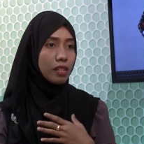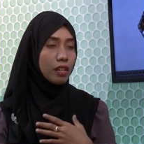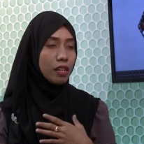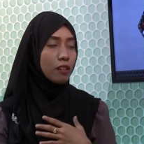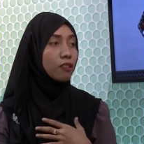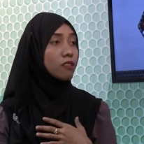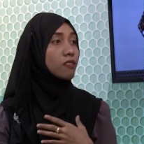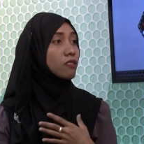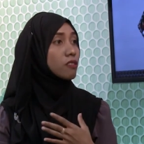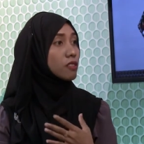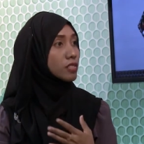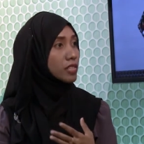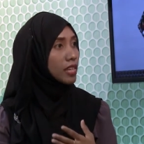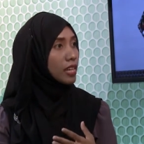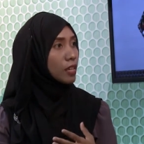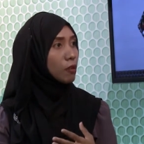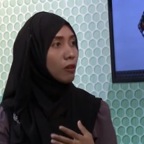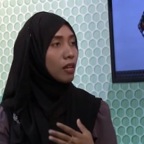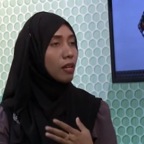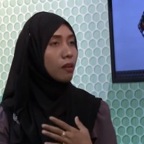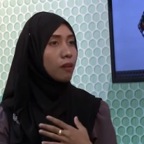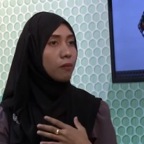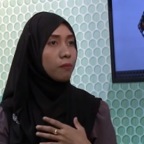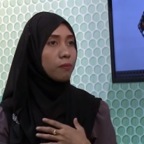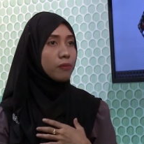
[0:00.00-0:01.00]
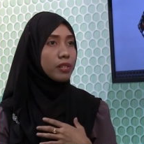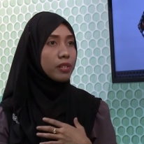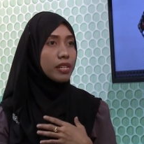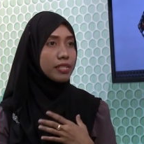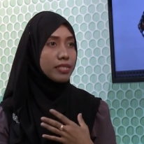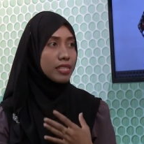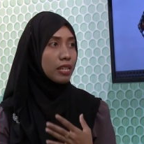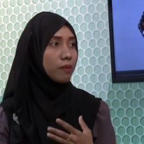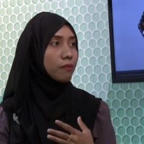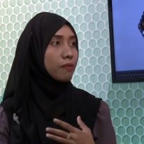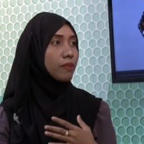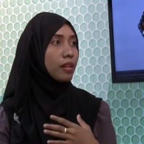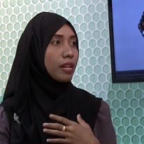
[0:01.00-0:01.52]
เขาก็ก็ใช่ว่าเรี
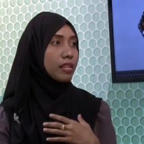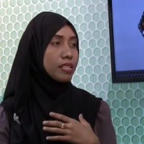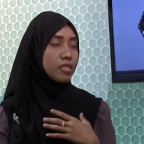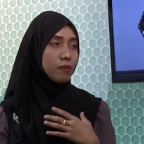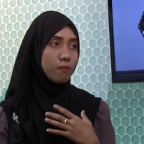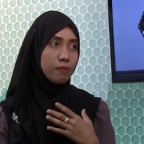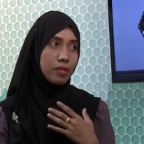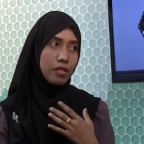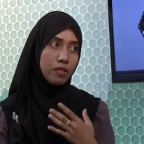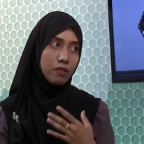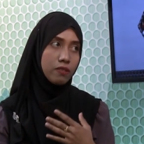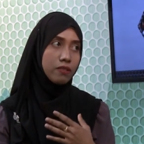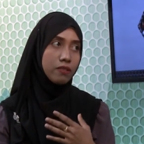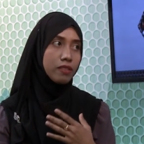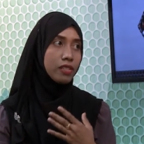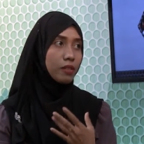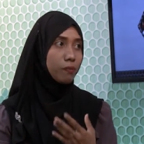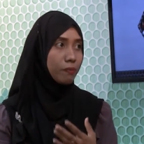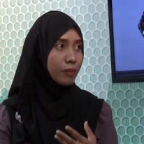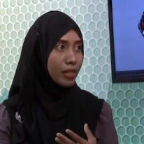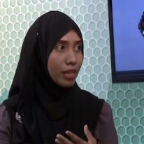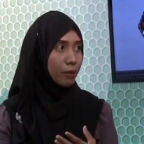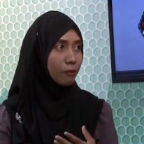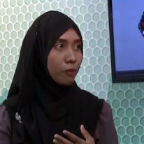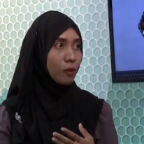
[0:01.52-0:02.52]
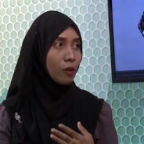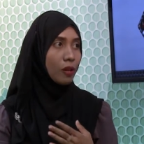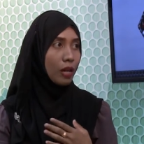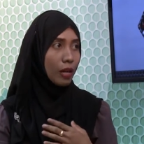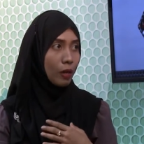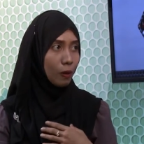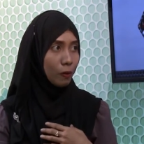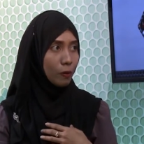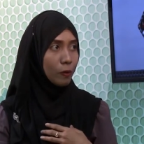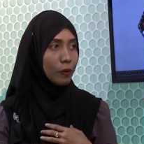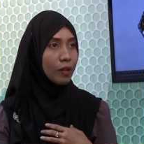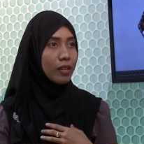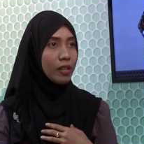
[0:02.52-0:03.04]
ยนจำอาจจะมีกฎระเบียบของ
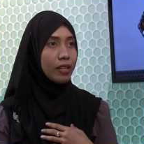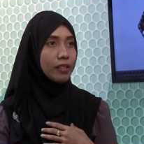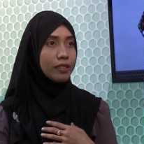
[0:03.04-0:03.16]
เขา